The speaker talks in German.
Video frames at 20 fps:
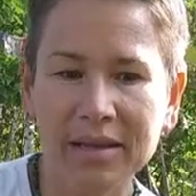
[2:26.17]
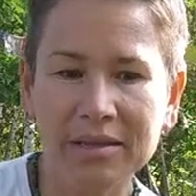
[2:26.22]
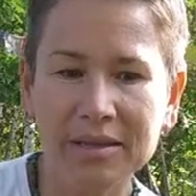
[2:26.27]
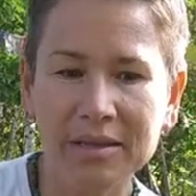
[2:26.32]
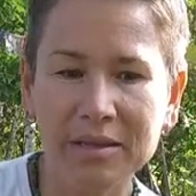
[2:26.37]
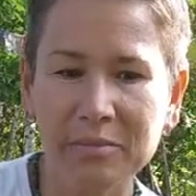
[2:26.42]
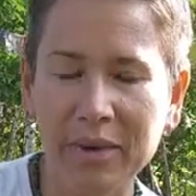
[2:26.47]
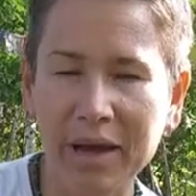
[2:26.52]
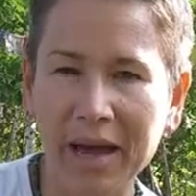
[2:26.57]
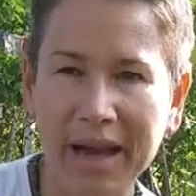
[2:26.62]

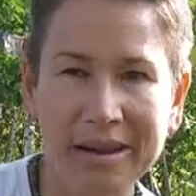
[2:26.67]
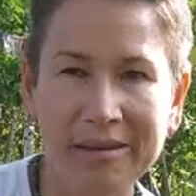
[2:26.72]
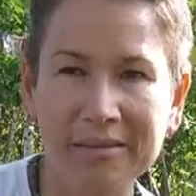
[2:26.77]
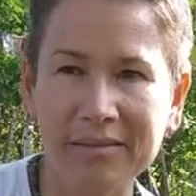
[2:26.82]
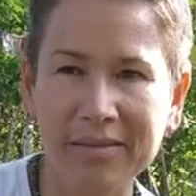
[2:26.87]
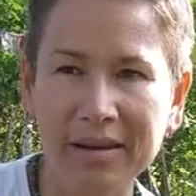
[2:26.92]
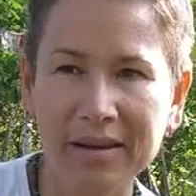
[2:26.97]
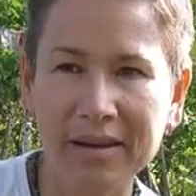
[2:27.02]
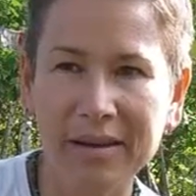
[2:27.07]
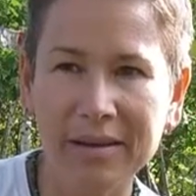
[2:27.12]
dass man
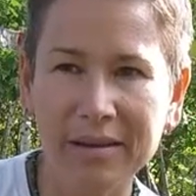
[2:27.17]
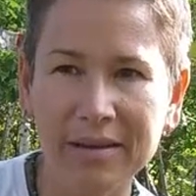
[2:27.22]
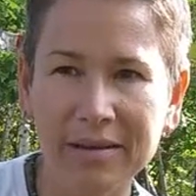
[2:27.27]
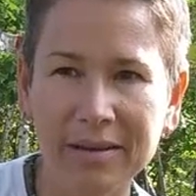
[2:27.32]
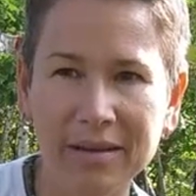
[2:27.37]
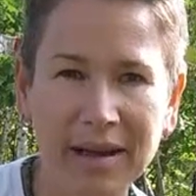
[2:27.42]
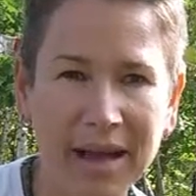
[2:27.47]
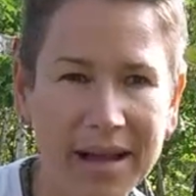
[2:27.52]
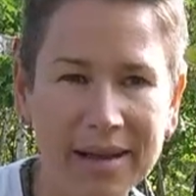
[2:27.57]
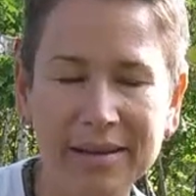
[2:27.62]
einfach
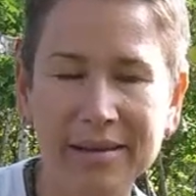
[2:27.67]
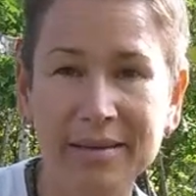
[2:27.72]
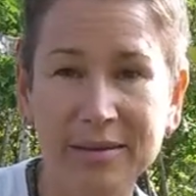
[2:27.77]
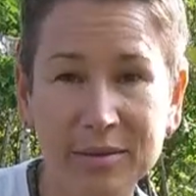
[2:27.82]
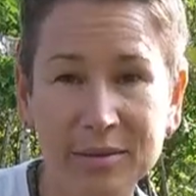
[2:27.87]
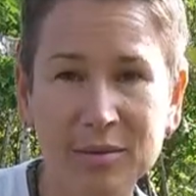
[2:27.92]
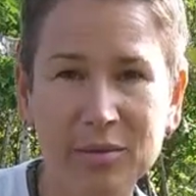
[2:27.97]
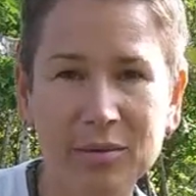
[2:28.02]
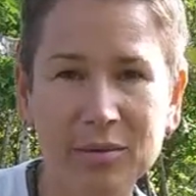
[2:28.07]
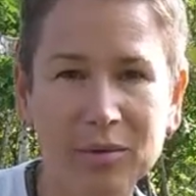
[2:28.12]
alles
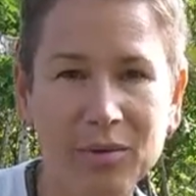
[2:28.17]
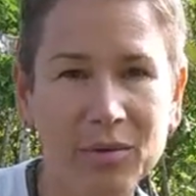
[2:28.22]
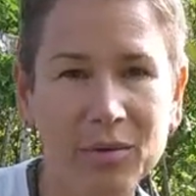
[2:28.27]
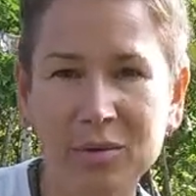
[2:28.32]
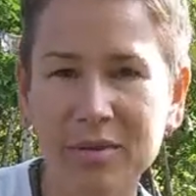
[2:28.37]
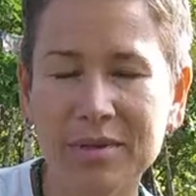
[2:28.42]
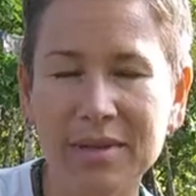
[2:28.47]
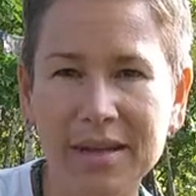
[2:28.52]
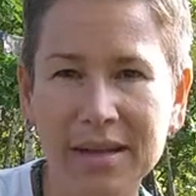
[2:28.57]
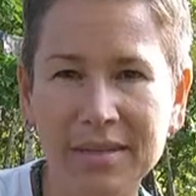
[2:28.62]
so
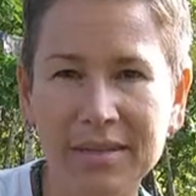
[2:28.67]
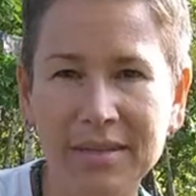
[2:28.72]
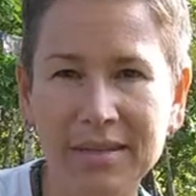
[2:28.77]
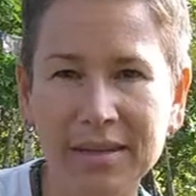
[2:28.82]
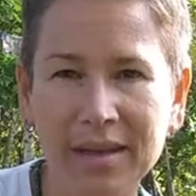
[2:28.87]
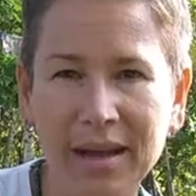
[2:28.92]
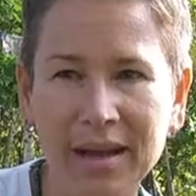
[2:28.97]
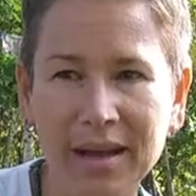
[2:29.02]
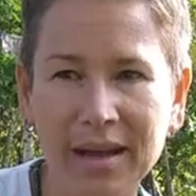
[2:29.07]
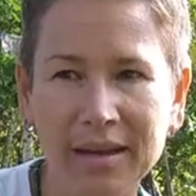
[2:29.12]
loslassen
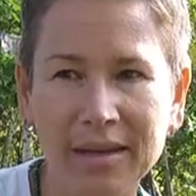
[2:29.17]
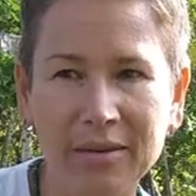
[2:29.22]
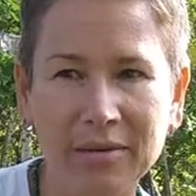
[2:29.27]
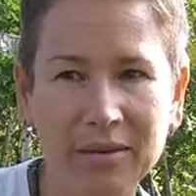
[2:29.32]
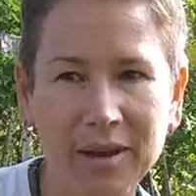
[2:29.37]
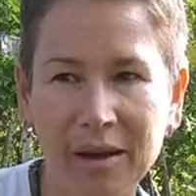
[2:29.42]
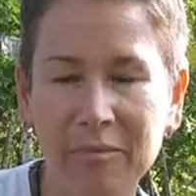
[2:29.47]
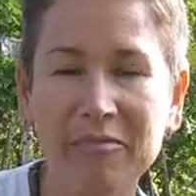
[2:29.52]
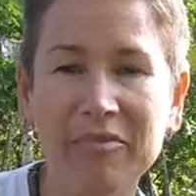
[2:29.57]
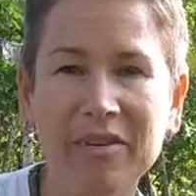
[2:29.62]
kann
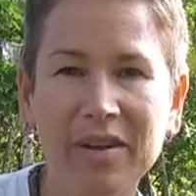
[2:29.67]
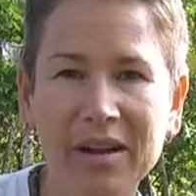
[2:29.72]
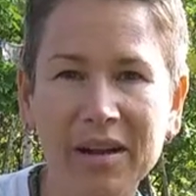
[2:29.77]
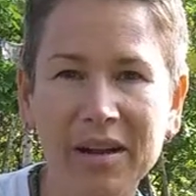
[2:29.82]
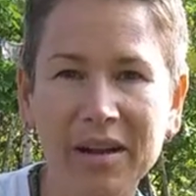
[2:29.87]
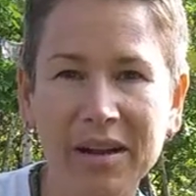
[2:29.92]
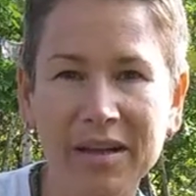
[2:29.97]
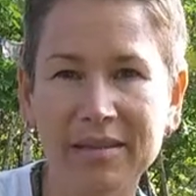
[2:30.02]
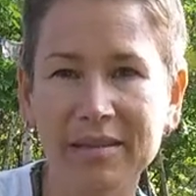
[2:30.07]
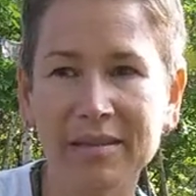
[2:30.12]
und
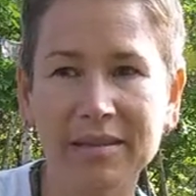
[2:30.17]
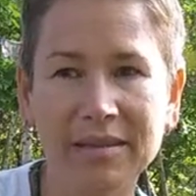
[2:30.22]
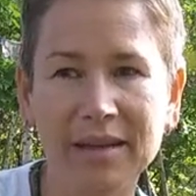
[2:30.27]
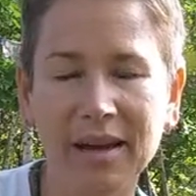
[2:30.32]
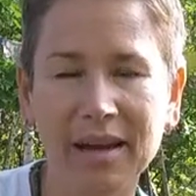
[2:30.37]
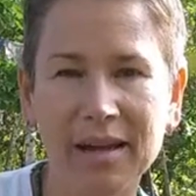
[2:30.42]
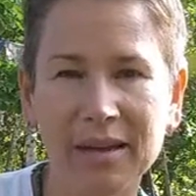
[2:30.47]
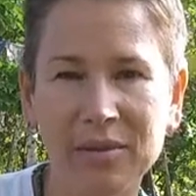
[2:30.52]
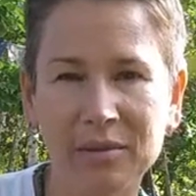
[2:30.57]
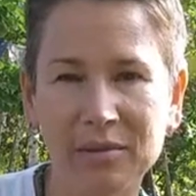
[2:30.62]
abfallen lassen
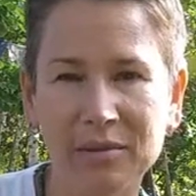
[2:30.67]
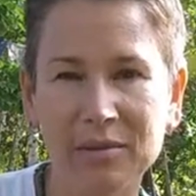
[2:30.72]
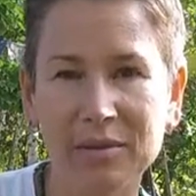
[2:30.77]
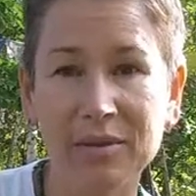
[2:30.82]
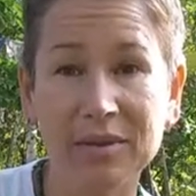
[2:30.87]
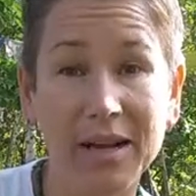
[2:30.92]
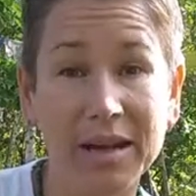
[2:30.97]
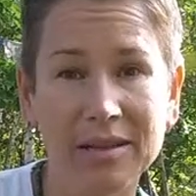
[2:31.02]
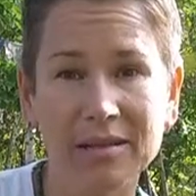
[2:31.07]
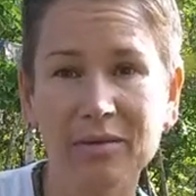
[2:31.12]
kann und
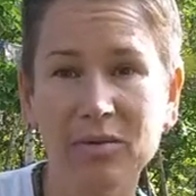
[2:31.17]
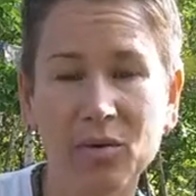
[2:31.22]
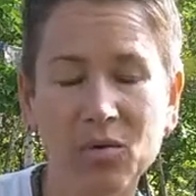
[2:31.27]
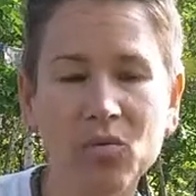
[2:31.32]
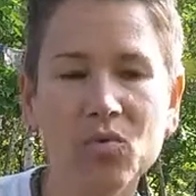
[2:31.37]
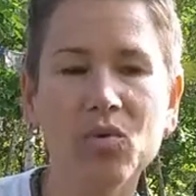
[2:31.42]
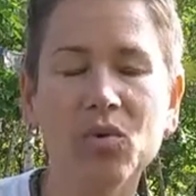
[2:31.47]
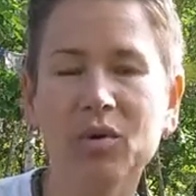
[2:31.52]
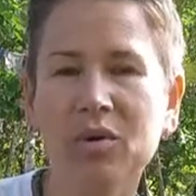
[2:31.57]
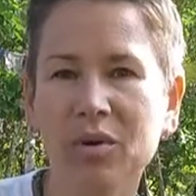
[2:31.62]
total zur
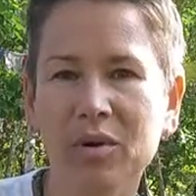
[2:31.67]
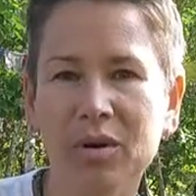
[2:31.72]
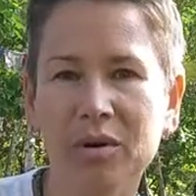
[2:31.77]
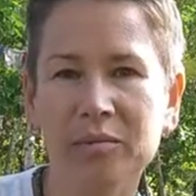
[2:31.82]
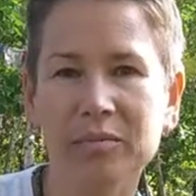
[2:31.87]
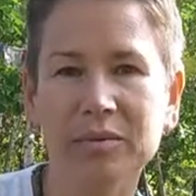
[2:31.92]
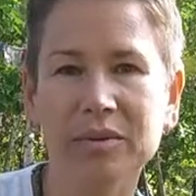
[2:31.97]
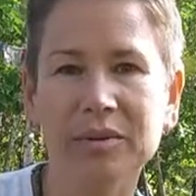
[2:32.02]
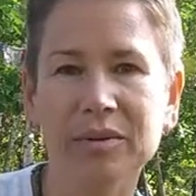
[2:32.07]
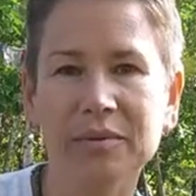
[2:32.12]
Ruhe
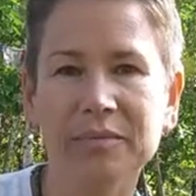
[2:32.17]
kommt.